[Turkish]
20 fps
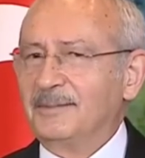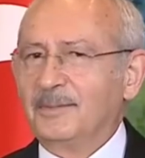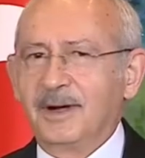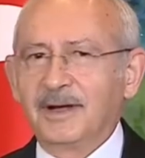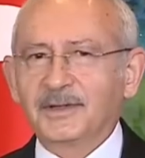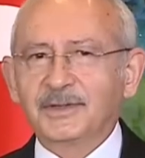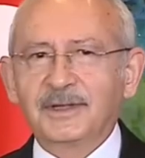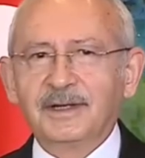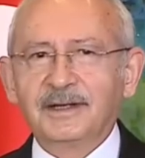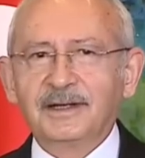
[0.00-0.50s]

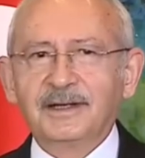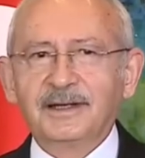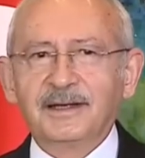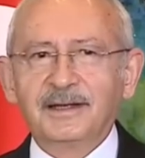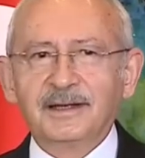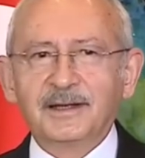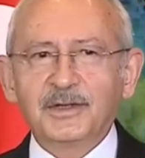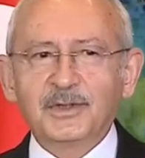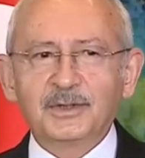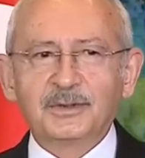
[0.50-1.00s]
Bahçeli'yi
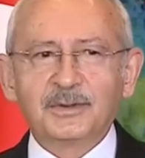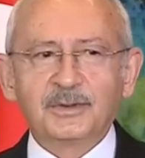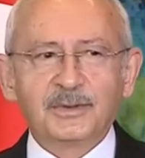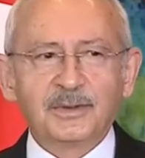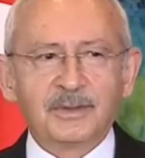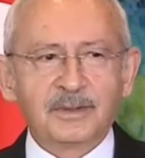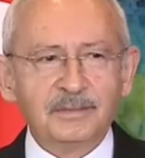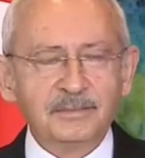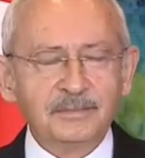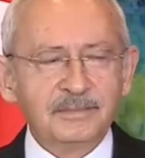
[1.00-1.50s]

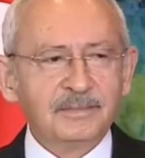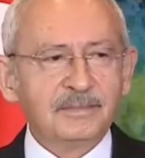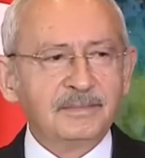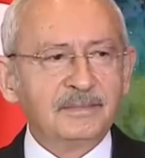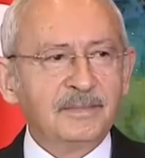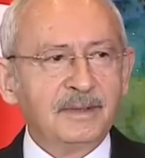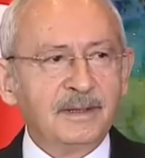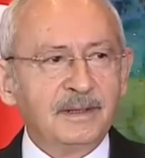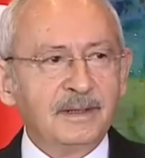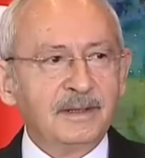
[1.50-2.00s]
eleştiriyorum,
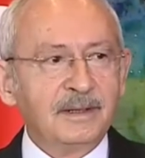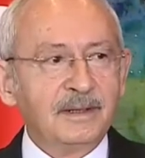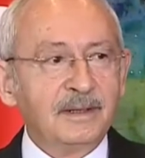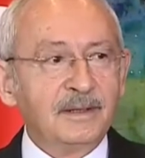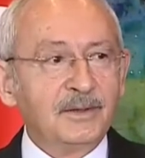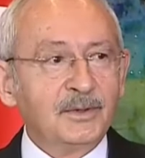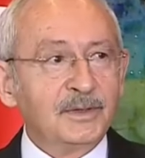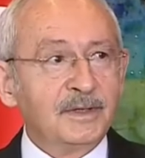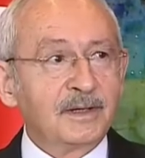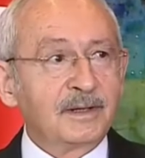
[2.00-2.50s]

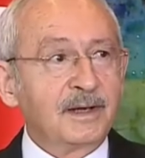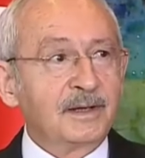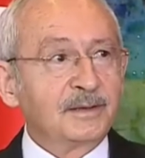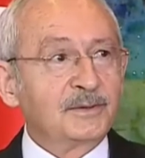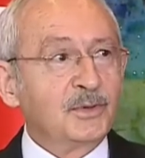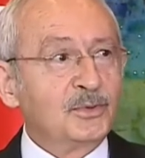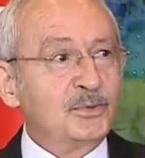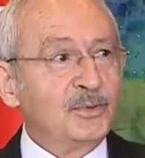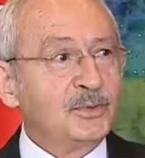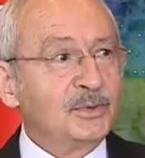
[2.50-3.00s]

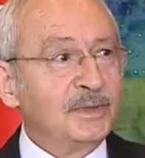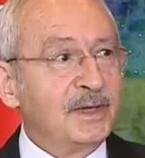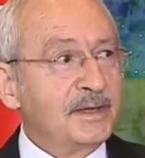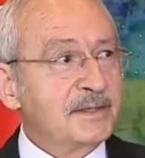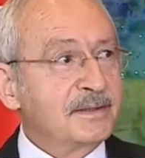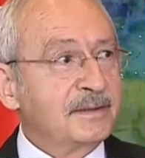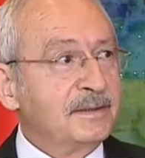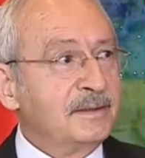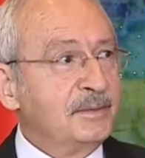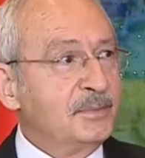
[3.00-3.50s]
yeraltı
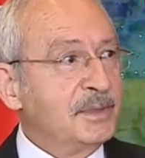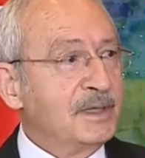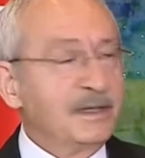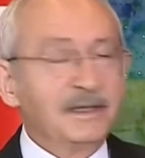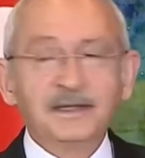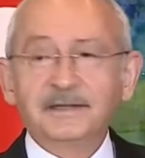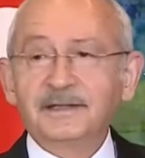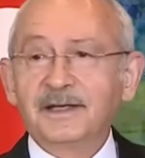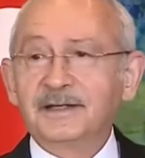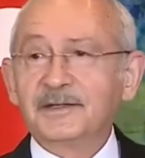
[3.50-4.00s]
dünyasının
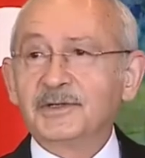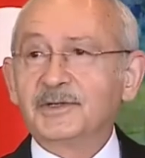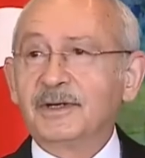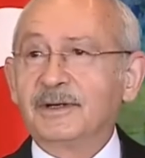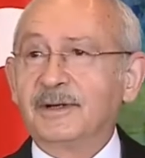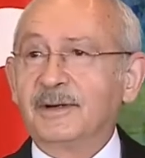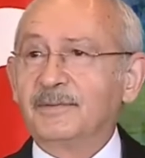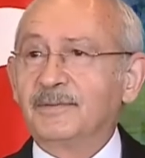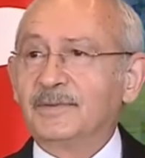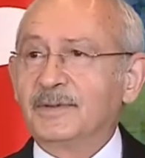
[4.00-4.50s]
bir lideri
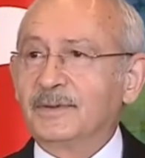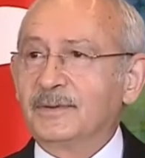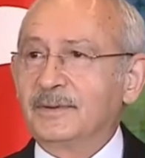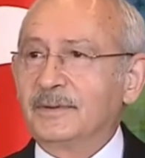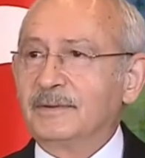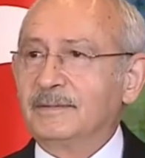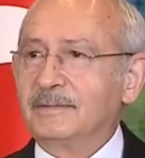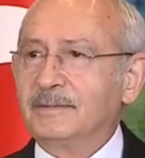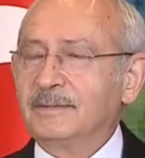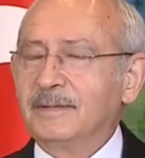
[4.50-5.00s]
cevap
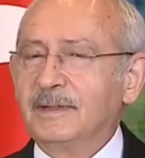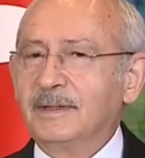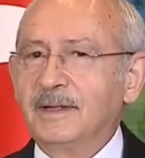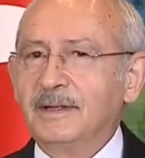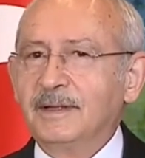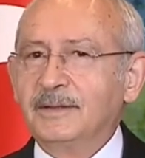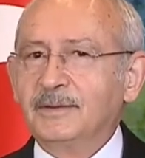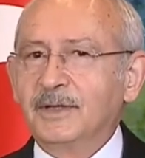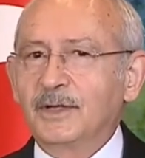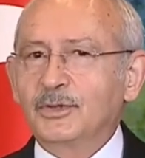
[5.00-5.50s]
veriyor.
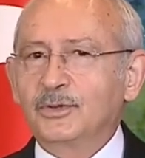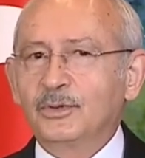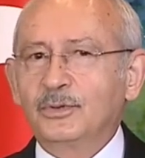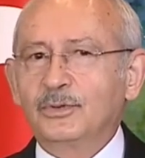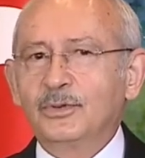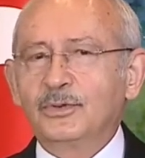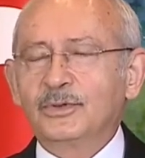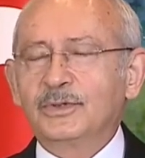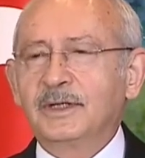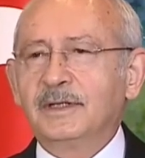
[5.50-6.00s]
Ya şu
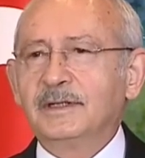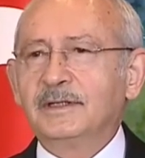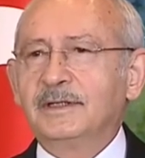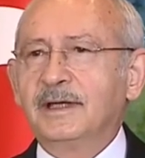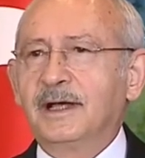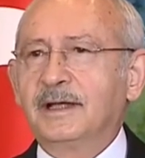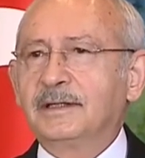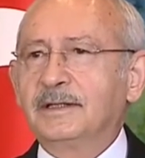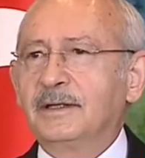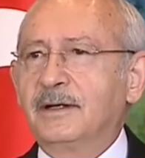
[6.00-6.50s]
Türkiye'nin
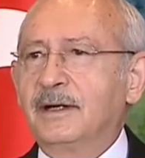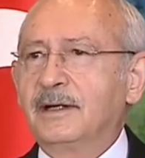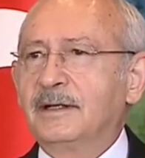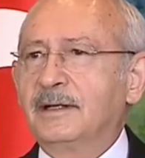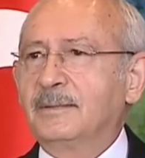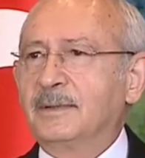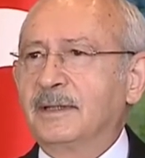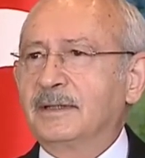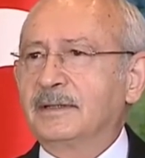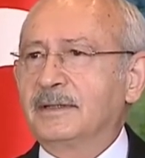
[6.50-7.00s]
geldiği
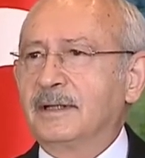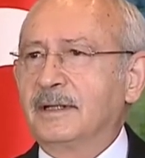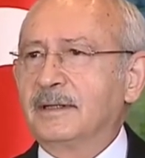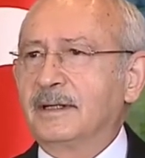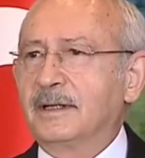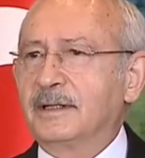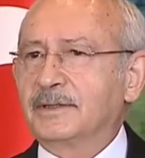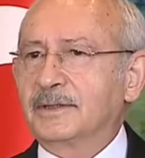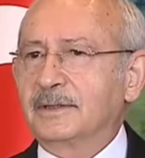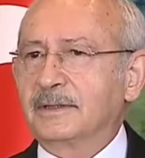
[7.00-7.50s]
hale bakın
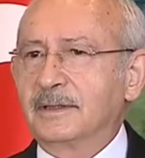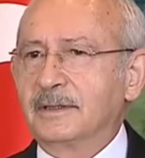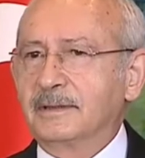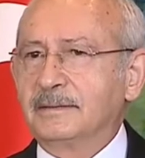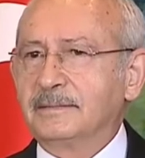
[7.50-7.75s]
Allah aşkına.